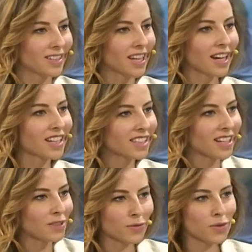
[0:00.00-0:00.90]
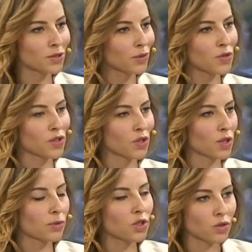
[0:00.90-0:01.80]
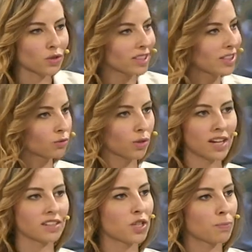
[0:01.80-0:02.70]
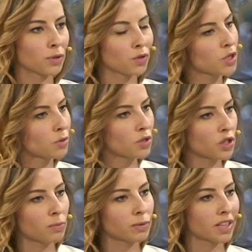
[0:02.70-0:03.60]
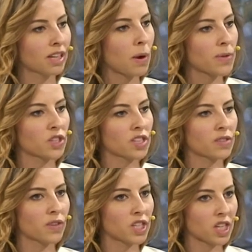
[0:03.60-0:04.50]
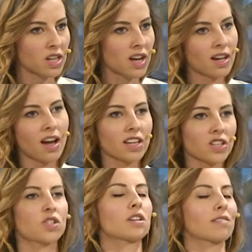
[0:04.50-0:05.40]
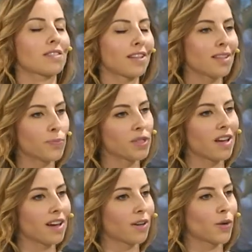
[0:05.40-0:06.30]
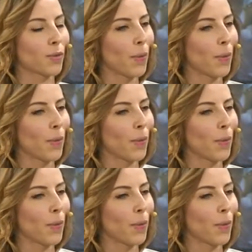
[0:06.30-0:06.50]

Jak, jak w ogóle to wszystko się, czy to tak naturalnie się potoczyło, czy to był taki moment, tak. że ty tak. stwierdziłaś, a ja dzisiaj zostanę pisarką?